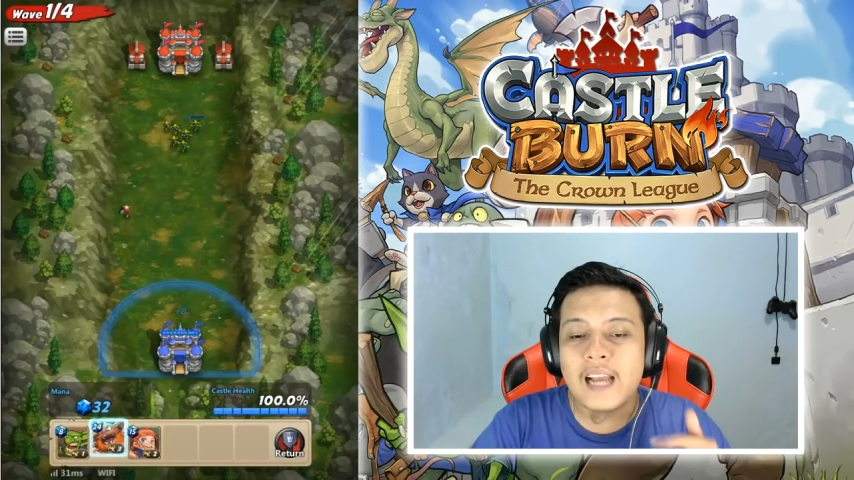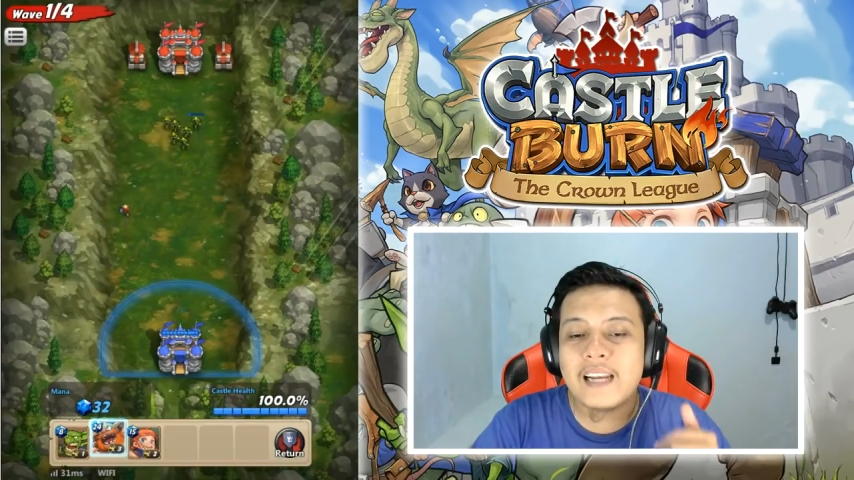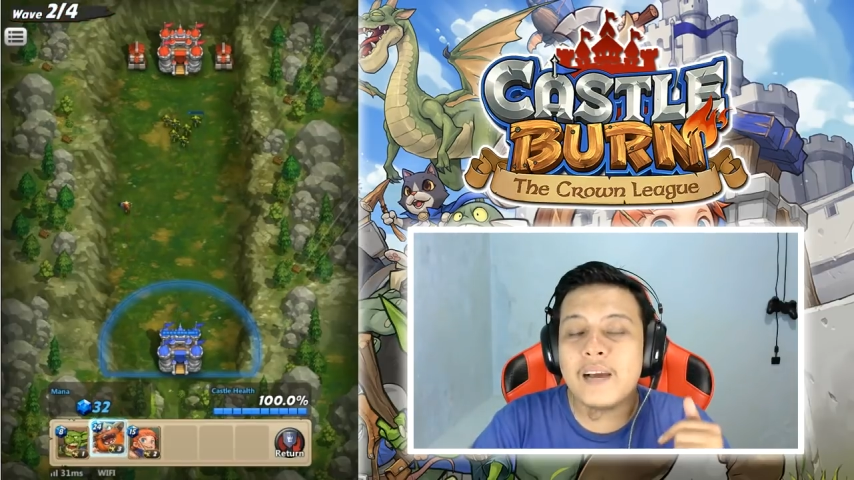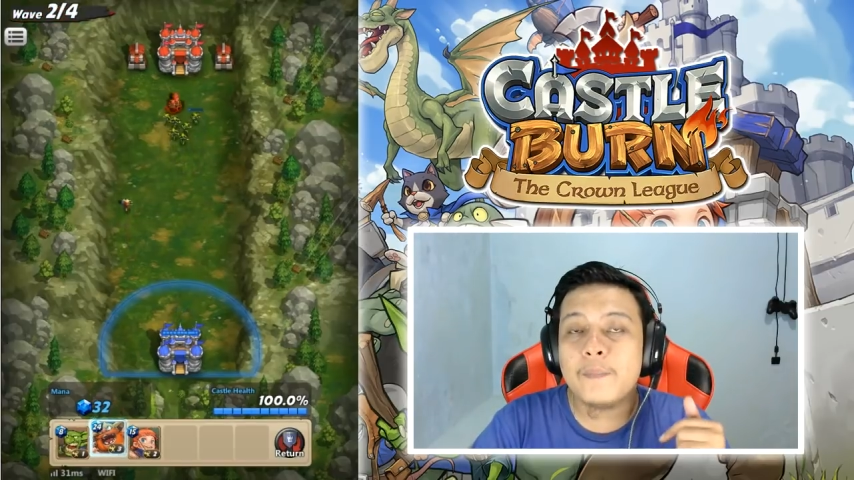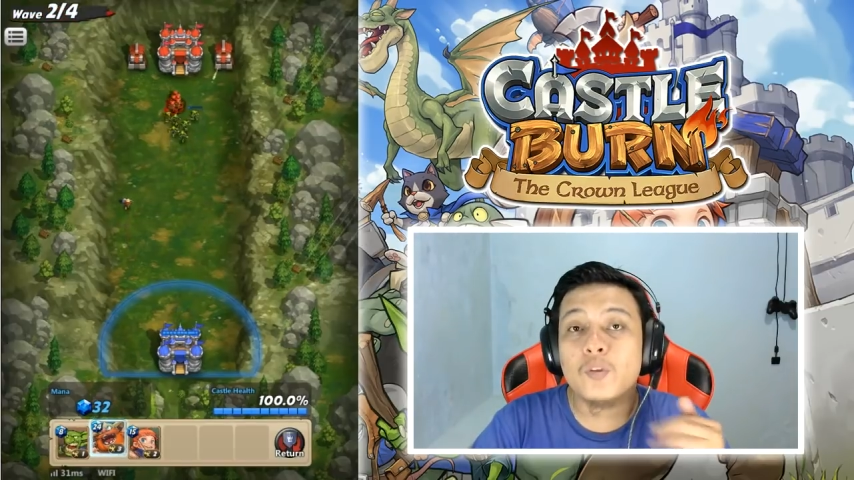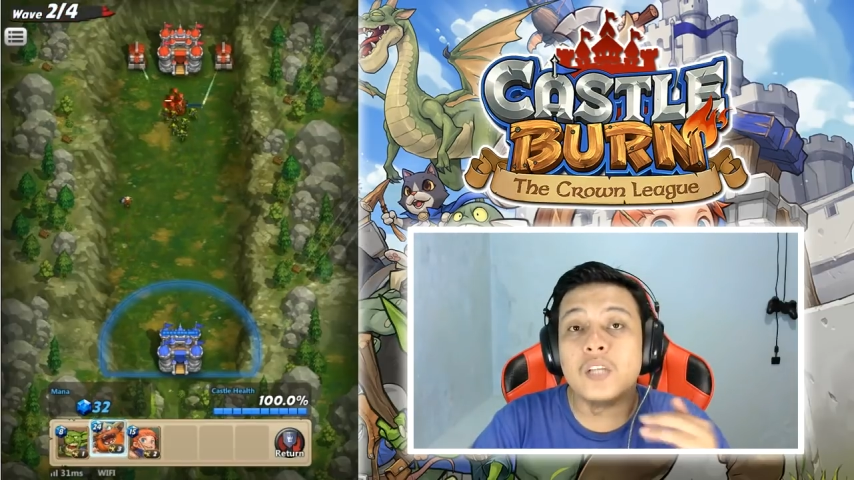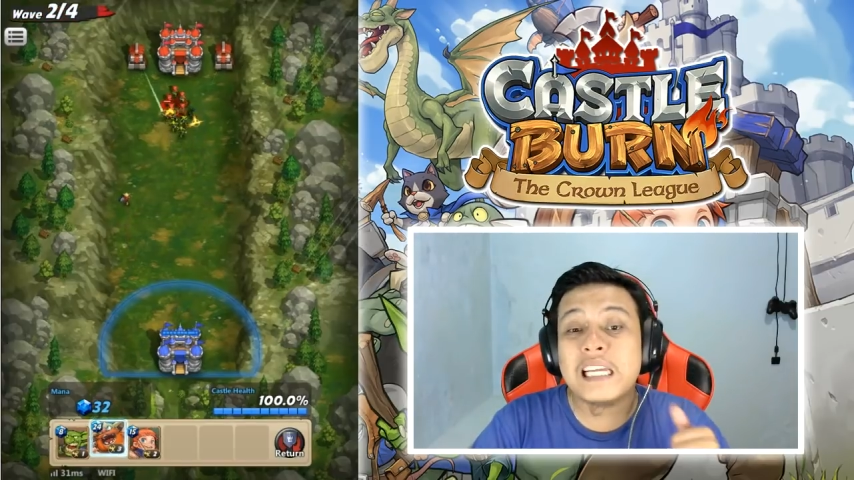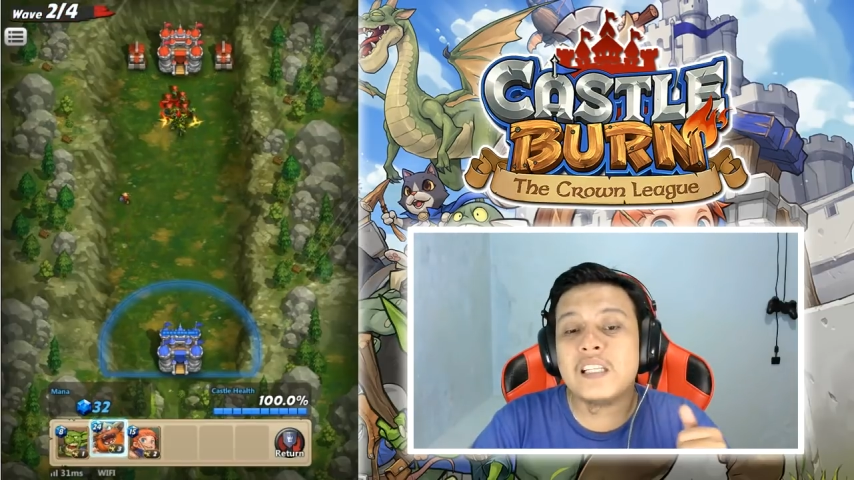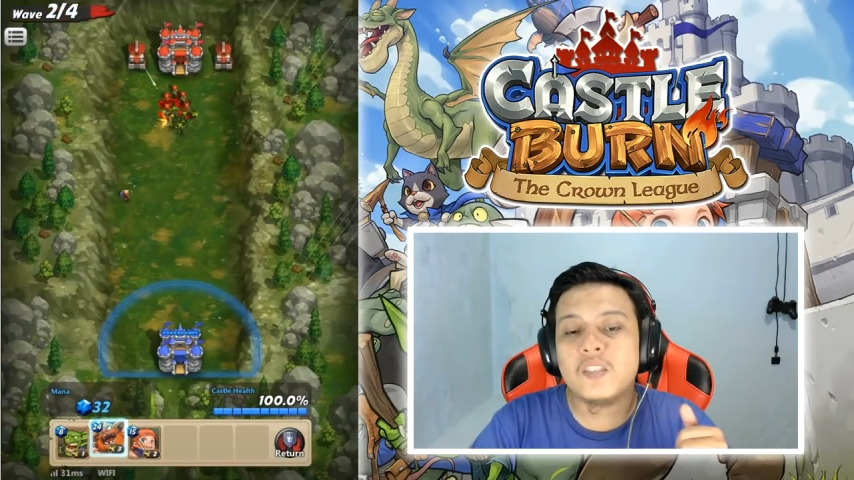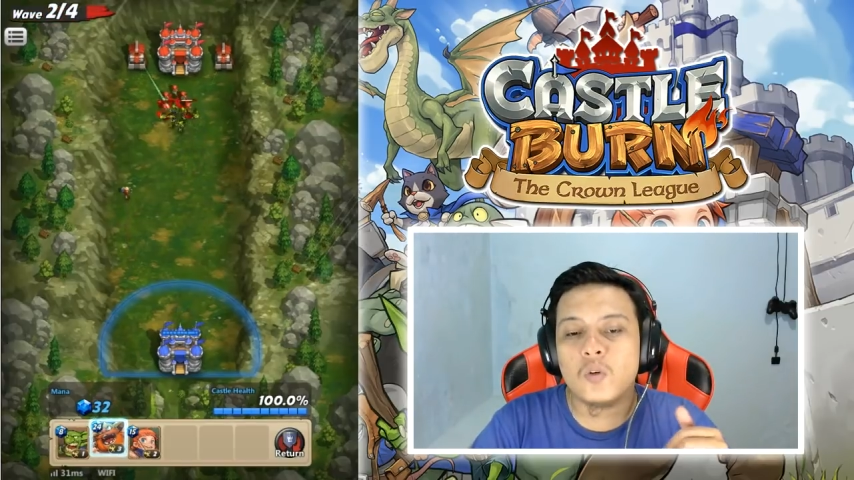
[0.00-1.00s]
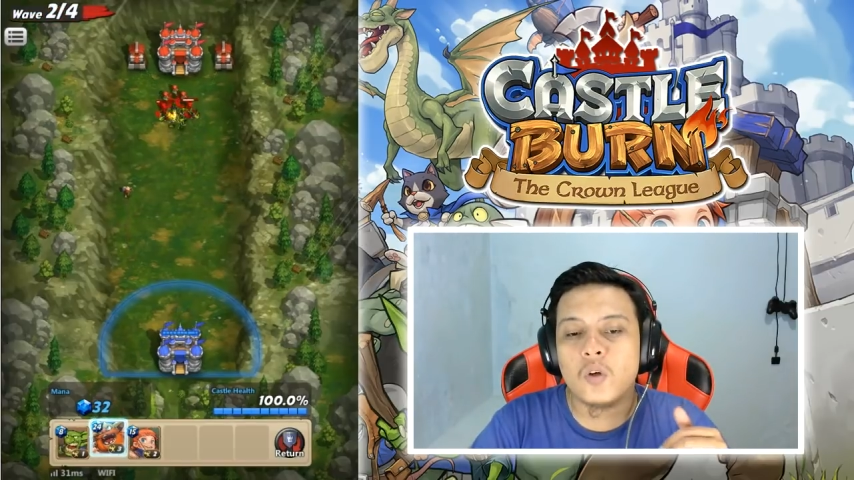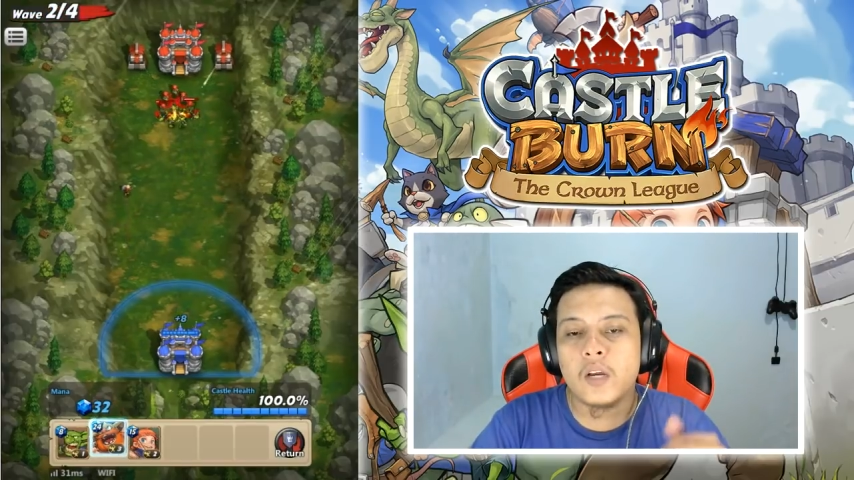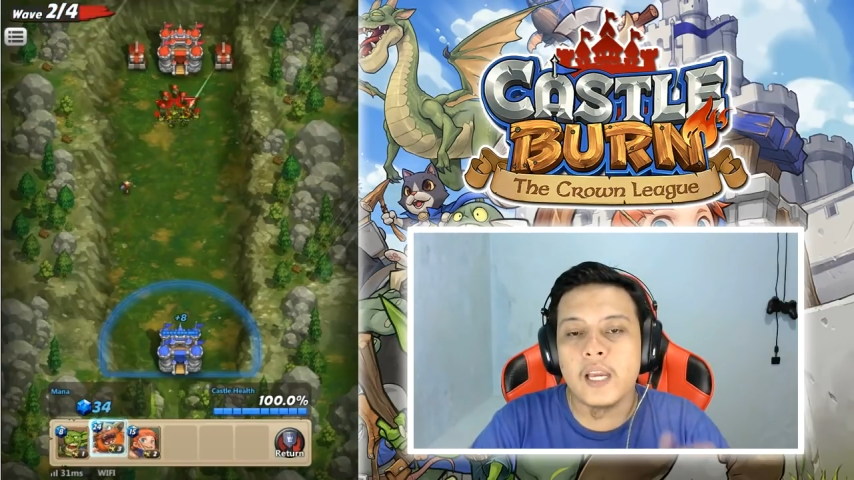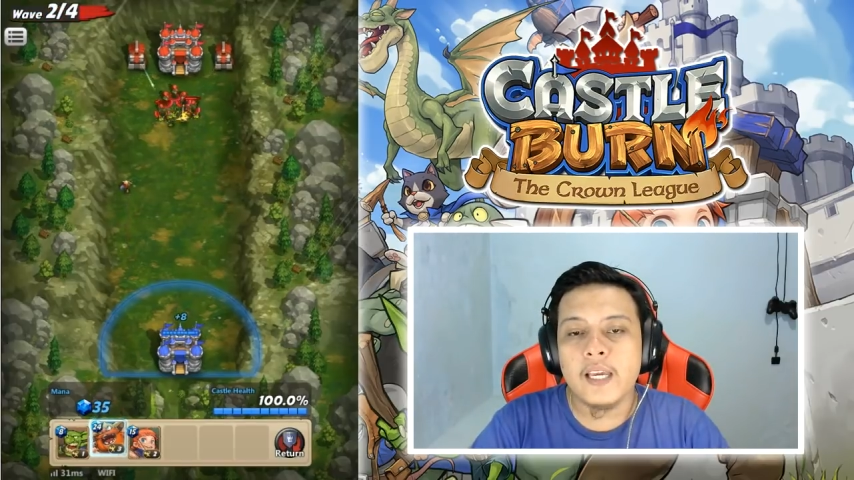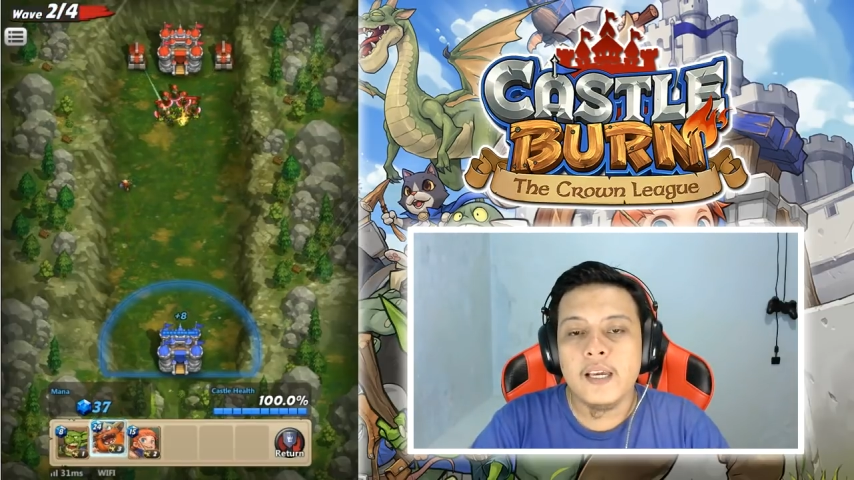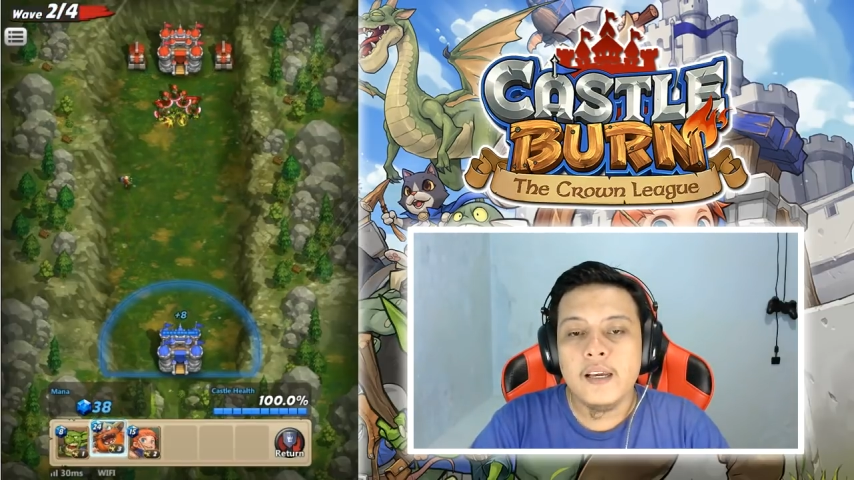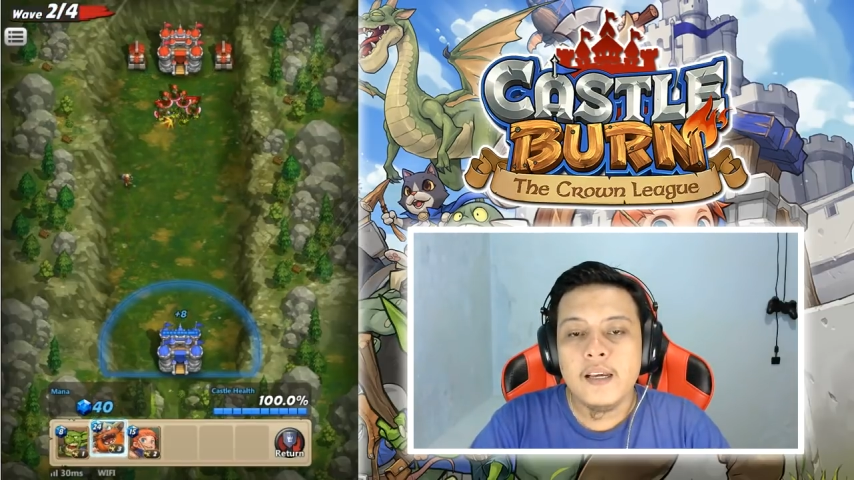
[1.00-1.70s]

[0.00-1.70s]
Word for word: ada punya kita cuy oke okay?